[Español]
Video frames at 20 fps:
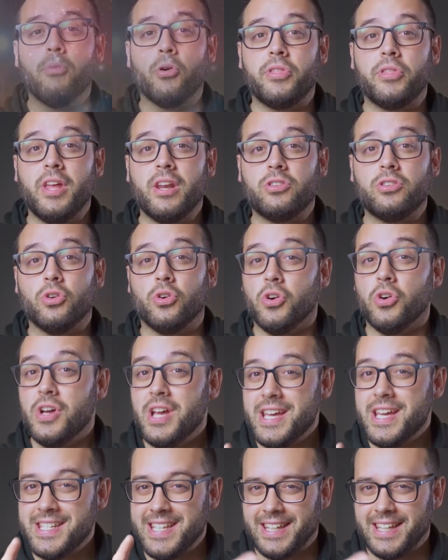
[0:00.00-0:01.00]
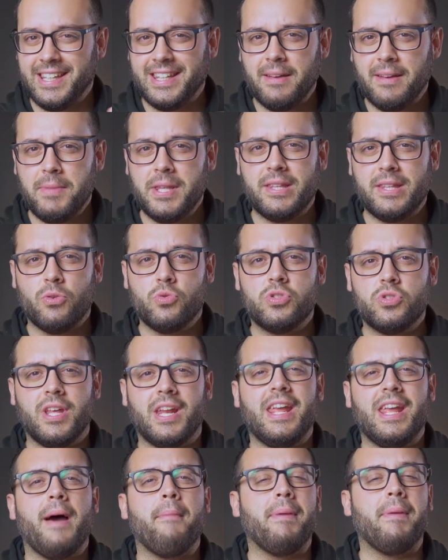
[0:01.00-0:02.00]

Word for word: Por cierto, si a ti también te gustaría